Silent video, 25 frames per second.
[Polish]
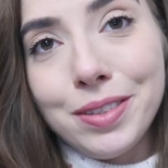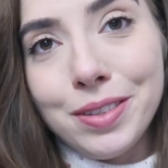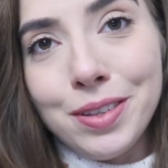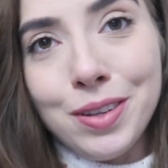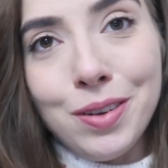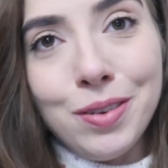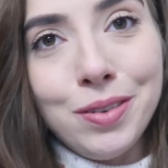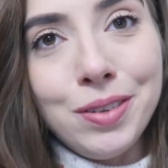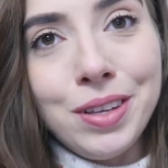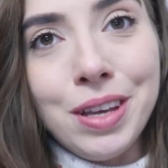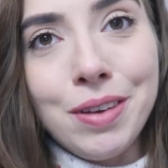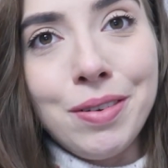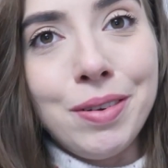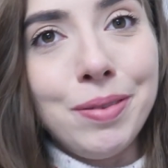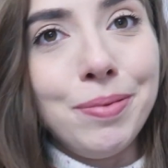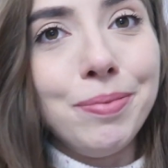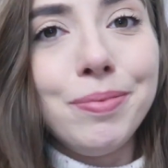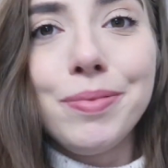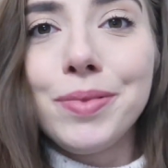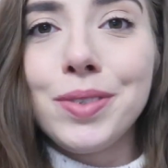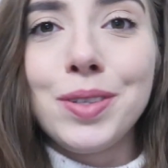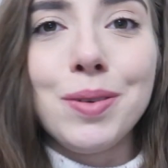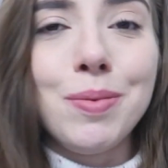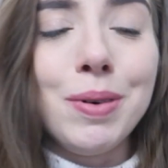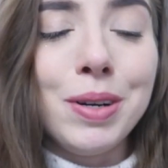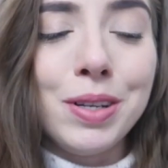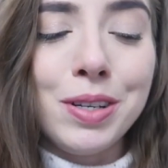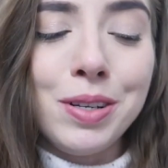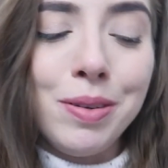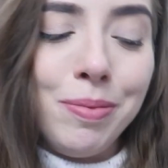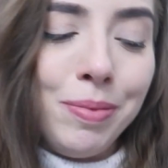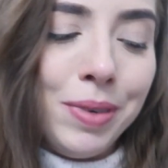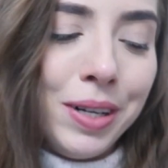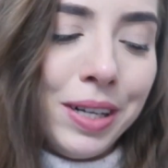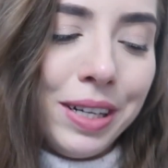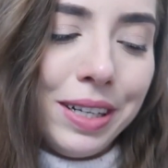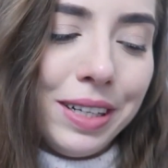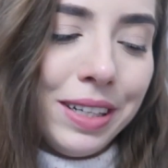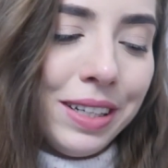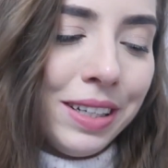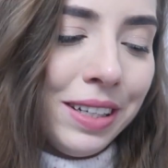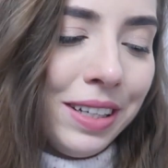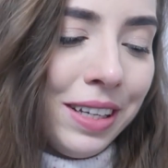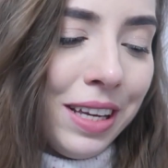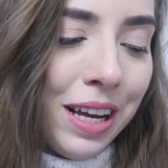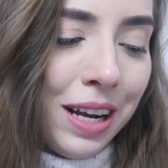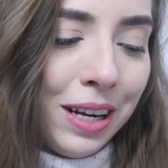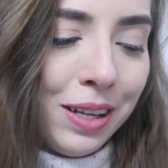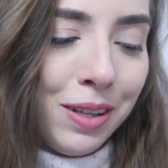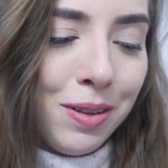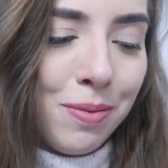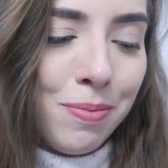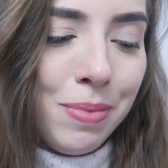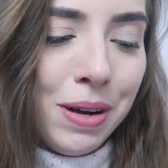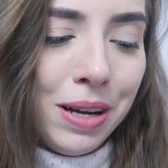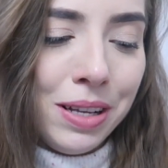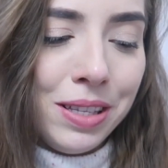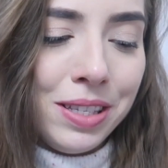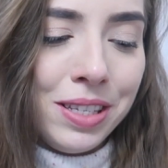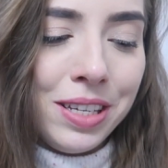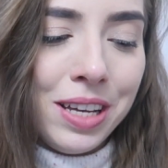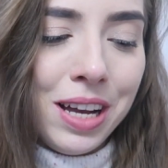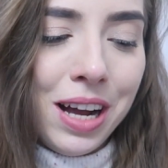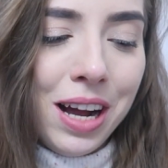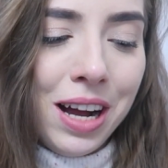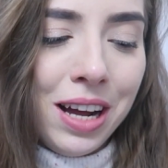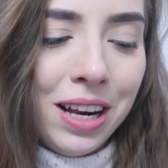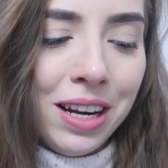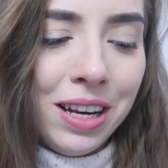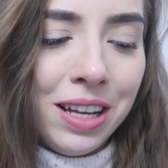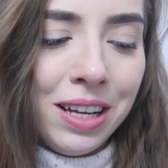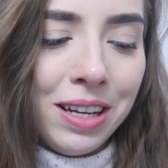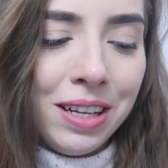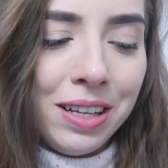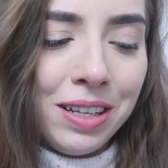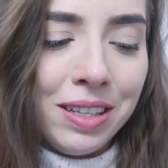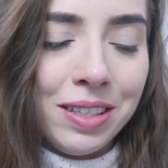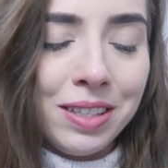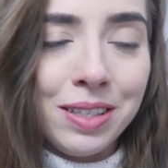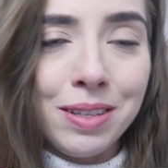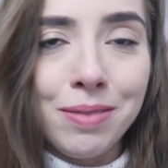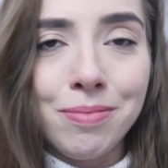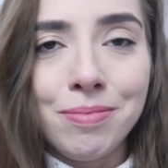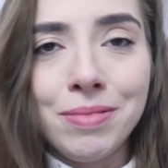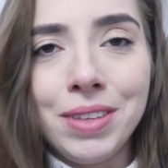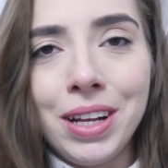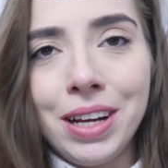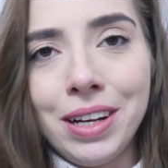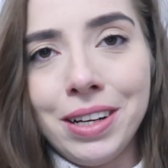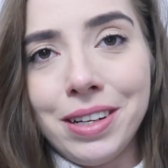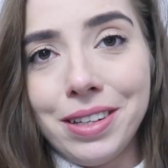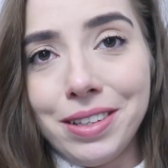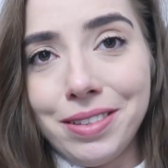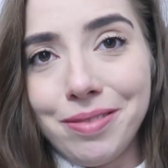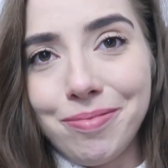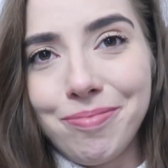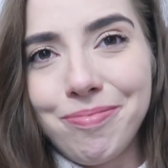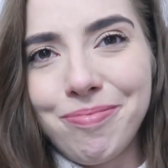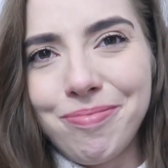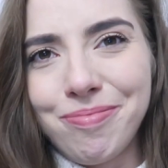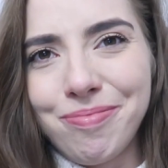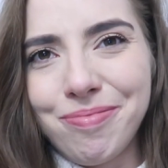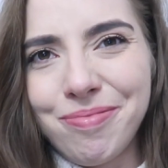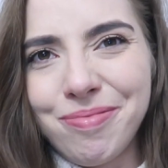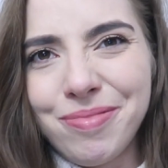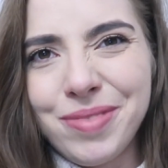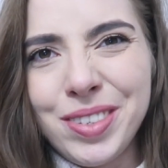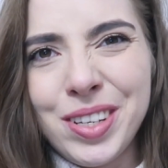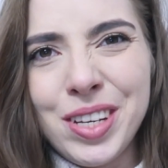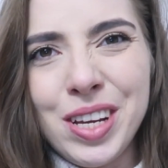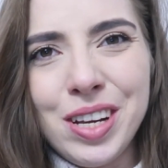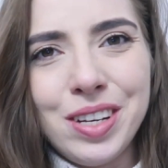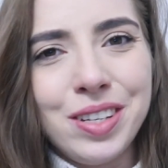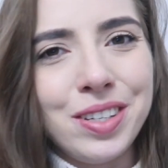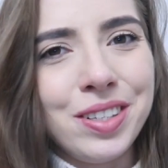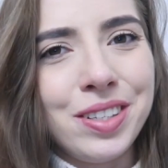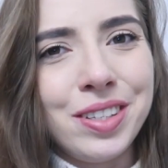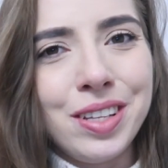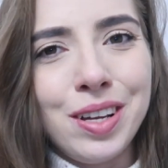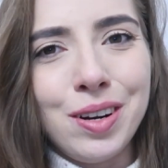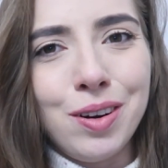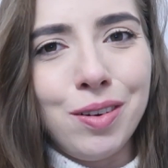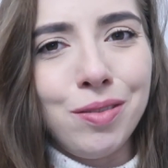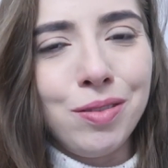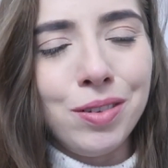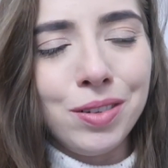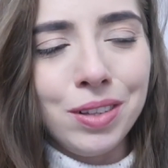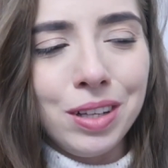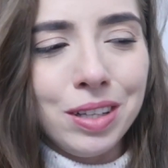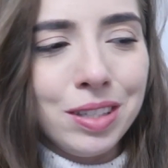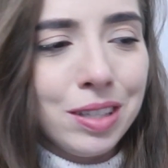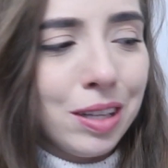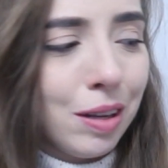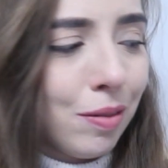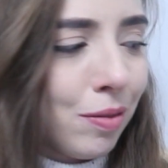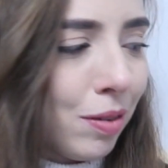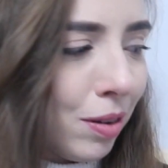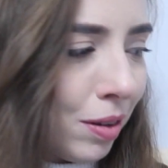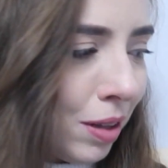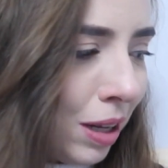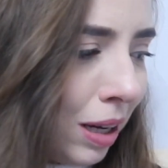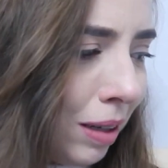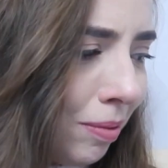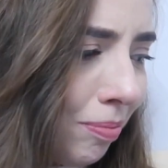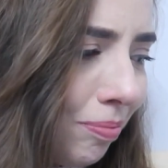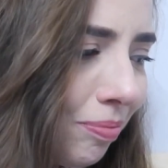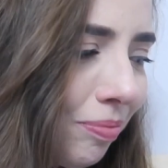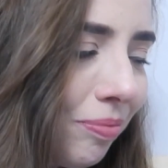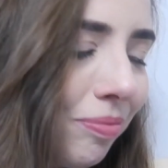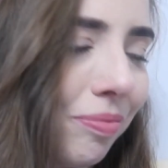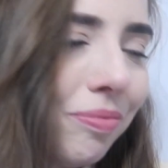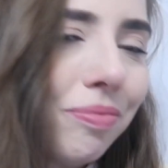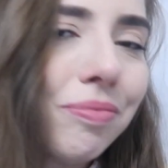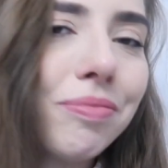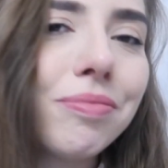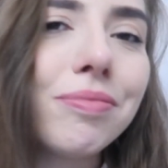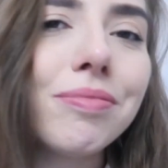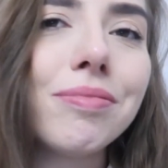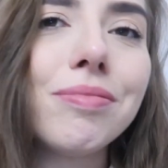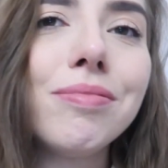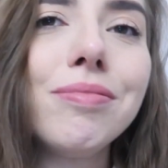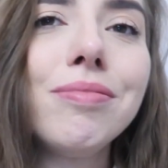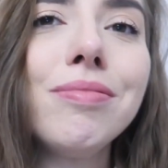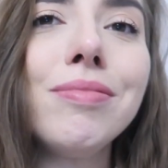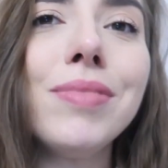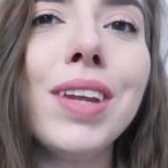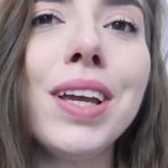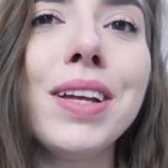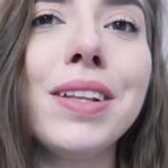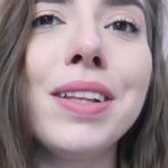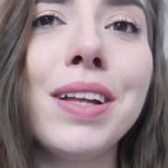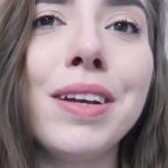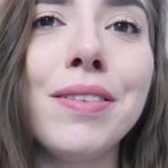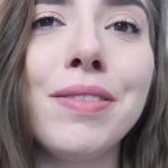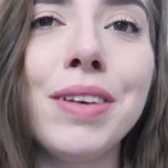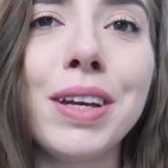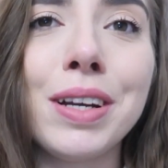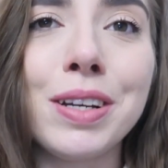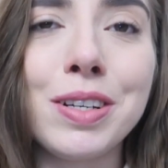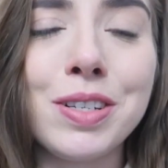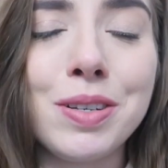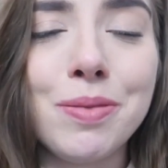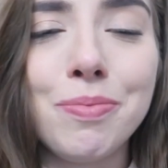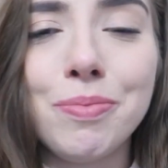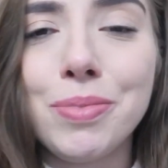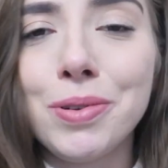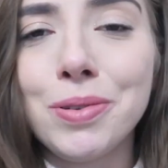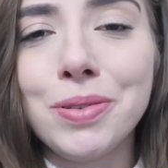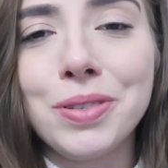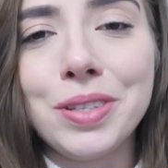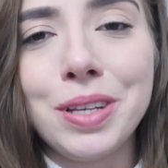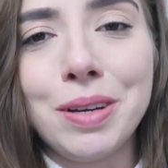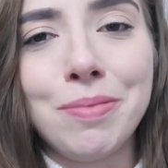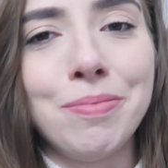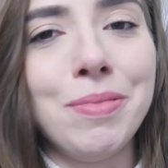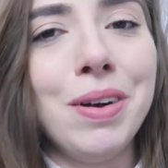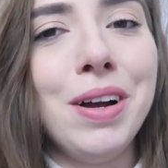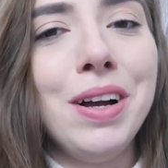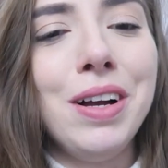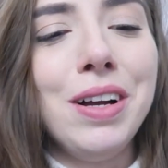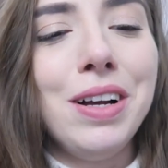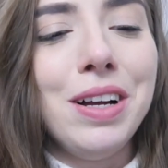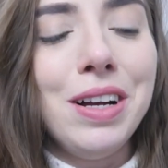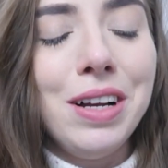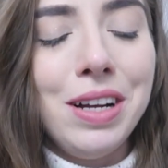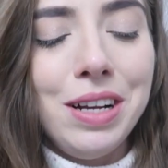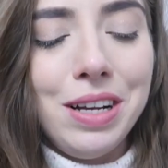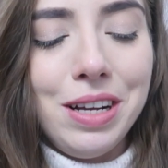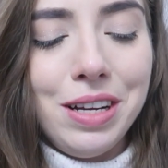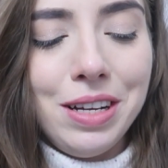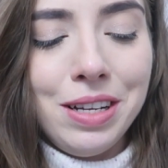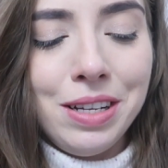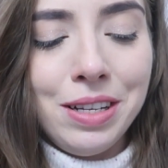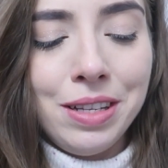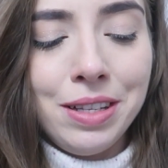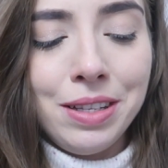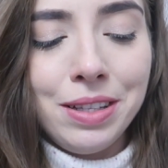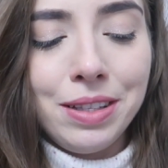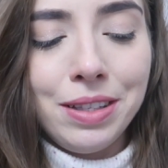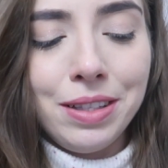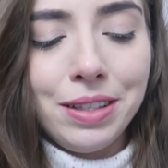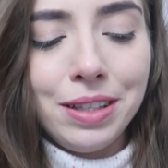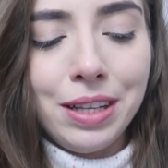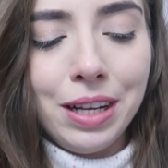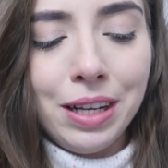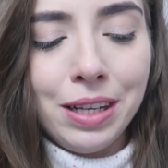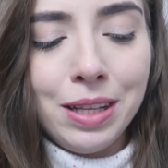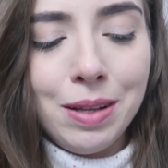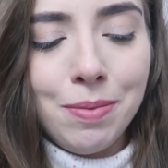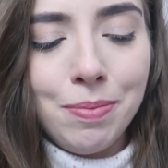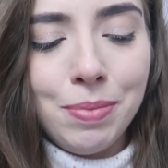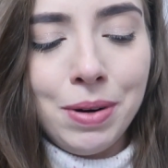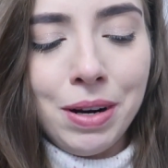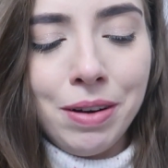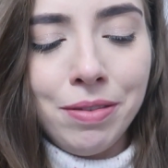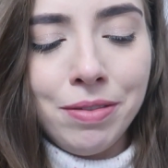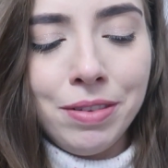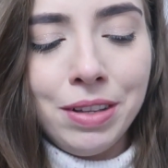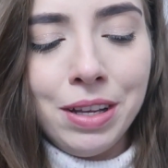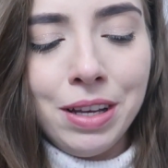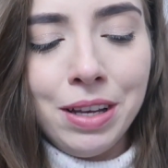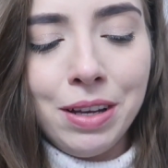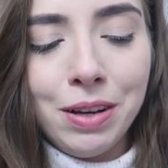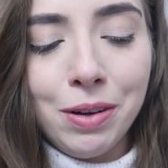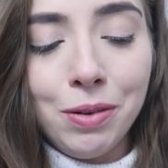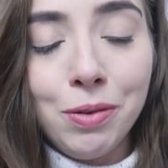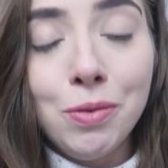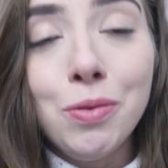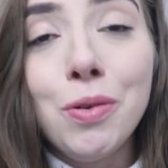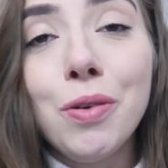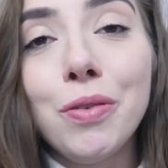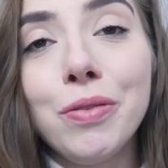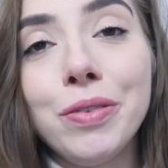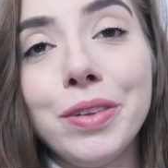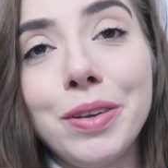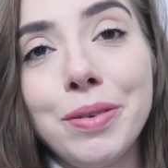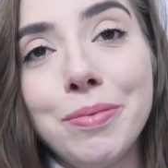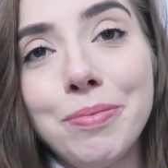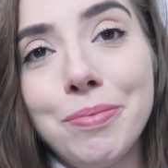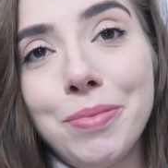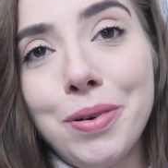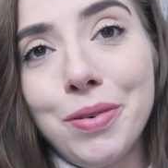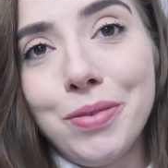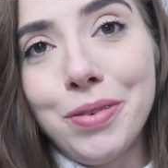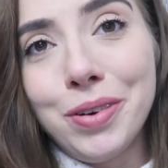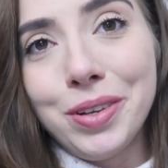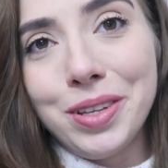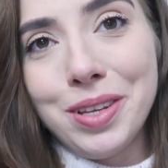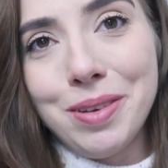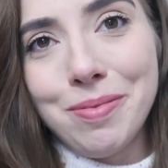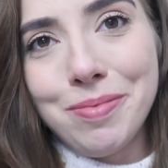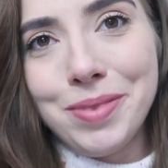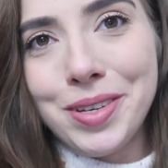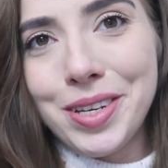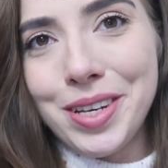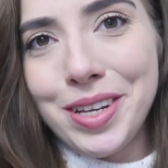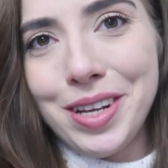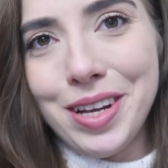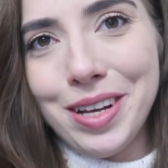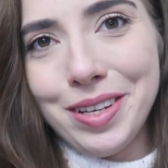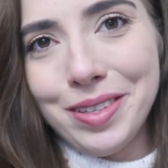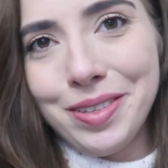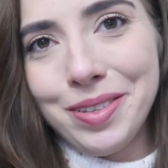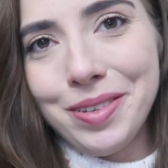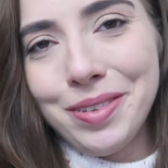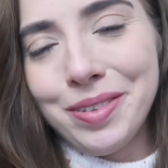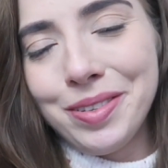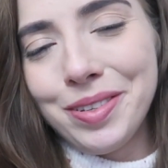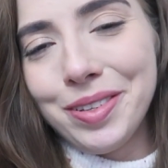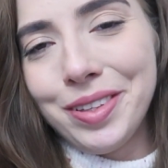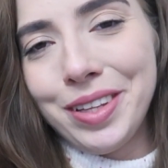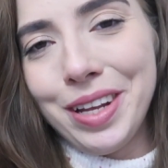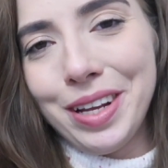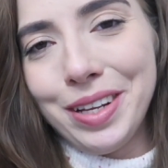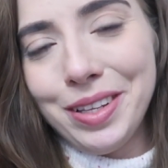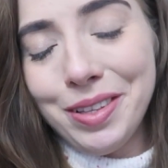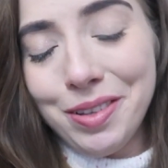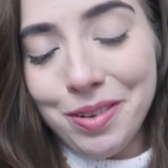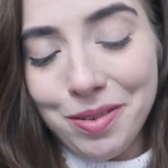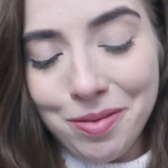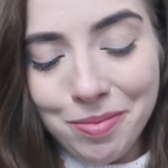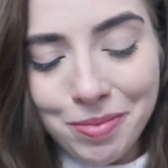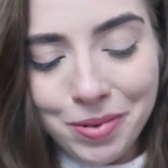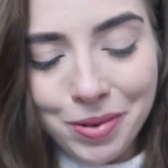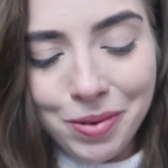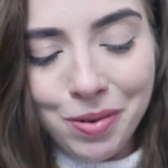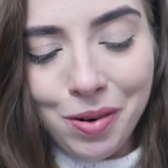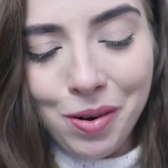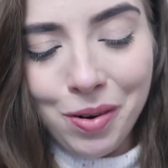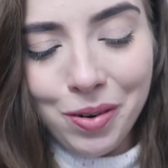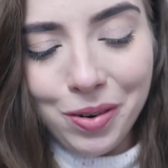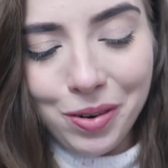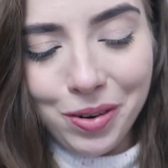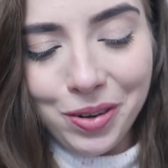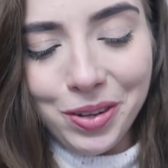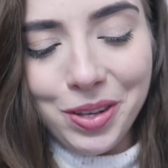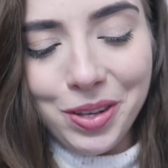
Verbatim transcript: No nie wiem, zobaczymy e, jak to będzie, ale jestem tak szczerze zerowo nastawiona. Największym plusem e, tak naprawdę głównym powodem przyjazdu tutaj to było